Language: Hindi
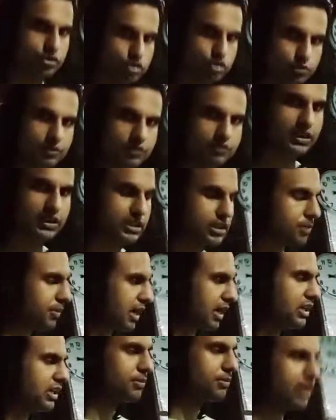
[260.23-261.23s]
जो भी व्यक्ति
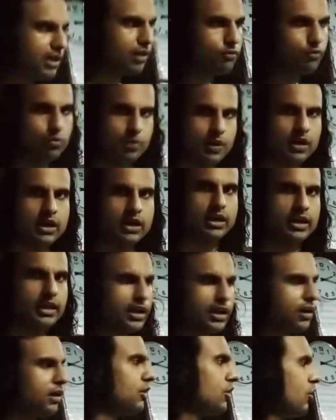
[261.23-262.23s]
पानी में है वो पकड़
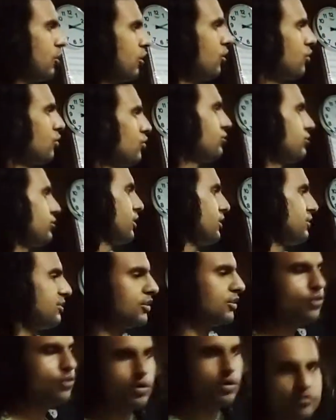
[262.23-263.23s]
लेगा और उस रस्सी
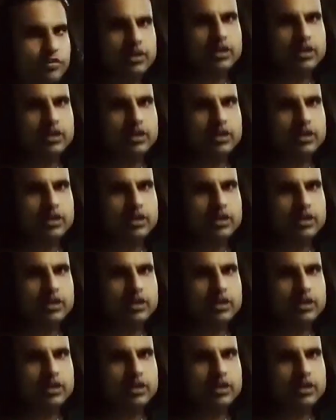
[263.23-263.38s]
को हम फिर